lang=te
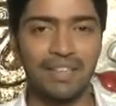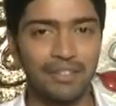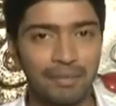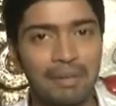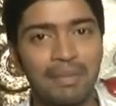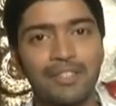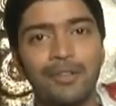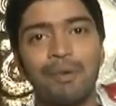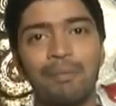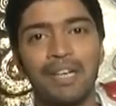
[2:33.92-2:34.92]
అందరూ మా
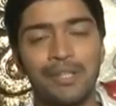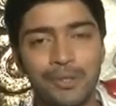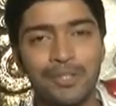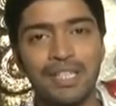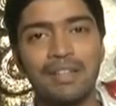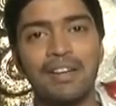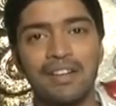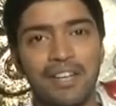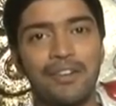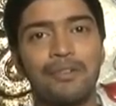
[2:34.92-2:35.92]
బ్రదర్ బొమ్మని చూసి
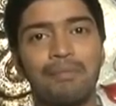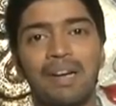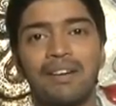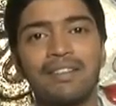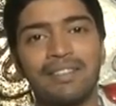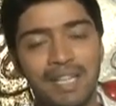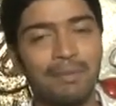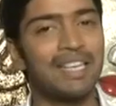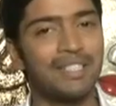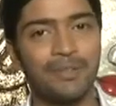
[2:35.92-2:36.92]
నన్ను మా
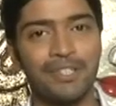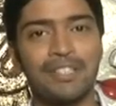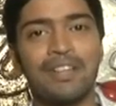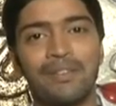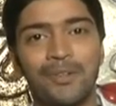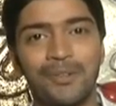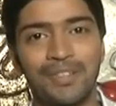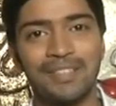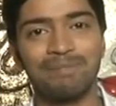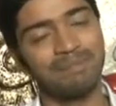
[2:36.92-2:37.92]
టీంని ఆశీర్వదించాలని
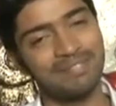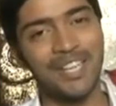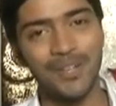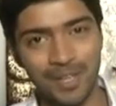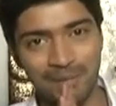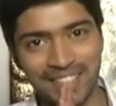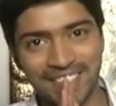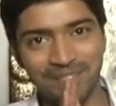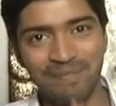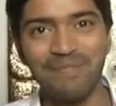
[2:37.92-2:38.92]
కోరుకుంటున్నాను థ్యాంక్ యూ వెరీ మచ్